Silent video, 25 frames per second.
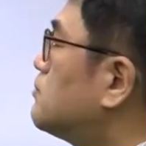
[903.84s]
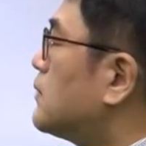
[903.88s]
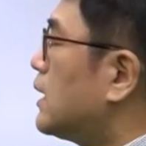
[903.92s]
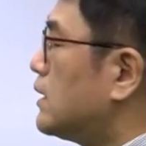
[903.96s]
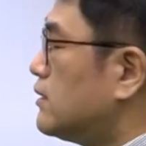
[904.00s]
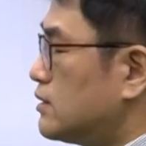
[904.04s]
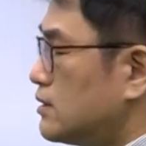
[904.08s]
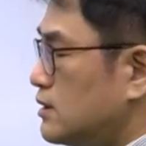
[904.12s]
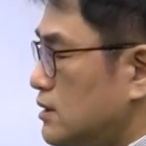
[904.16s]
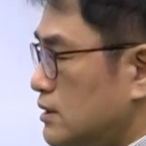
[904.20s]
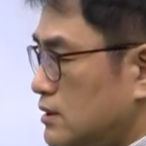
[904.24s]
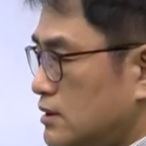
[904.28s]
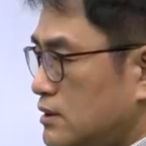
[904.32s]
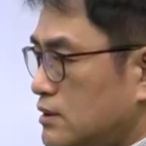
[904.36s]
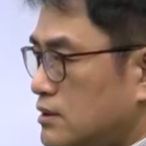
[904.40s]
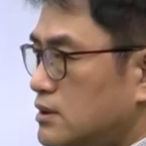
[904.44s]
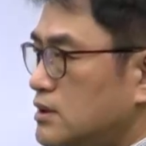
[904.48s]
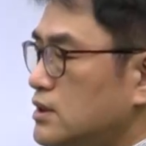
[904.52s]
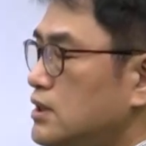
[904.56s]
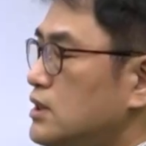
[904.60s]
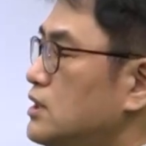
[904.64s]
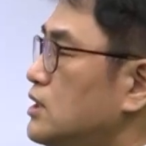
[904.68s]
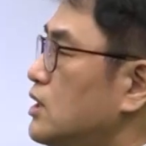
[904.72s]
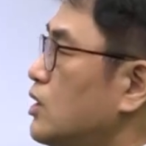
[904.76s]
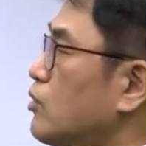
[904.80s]
만드는 그런
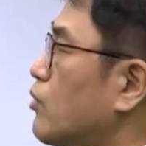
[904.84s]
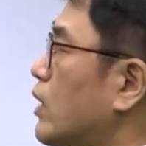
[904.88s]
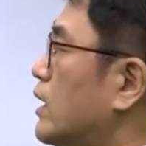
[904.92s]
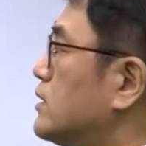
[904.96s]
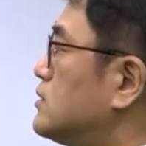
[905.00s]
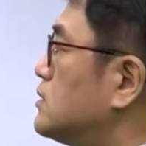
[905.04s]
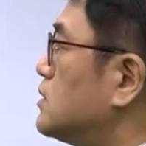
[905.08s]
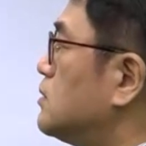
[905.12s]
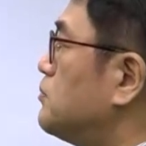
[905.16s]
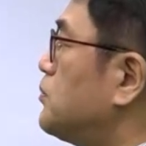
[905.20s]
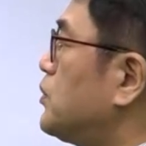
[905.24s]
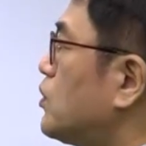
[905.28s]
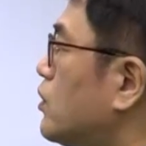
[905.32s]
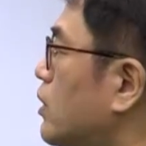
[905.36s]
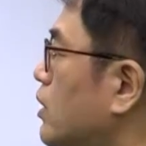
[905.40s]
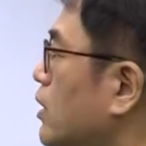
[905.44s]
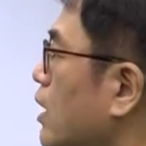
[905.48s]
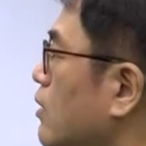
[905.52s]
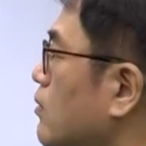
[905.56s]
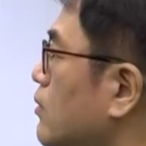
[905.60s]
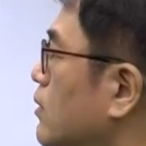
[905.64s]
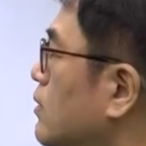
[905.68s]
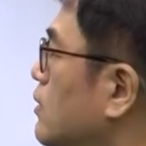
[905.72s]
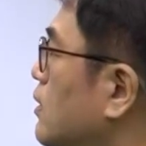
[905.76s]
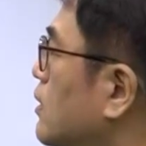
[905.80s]
일련의 과정이
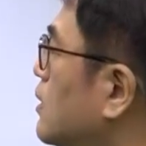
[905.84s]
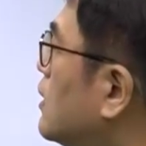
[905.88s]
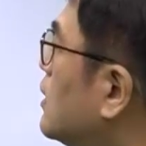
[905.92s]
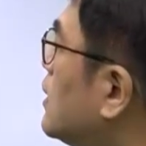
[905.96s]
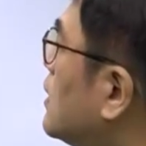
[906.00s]
필요하겠고요.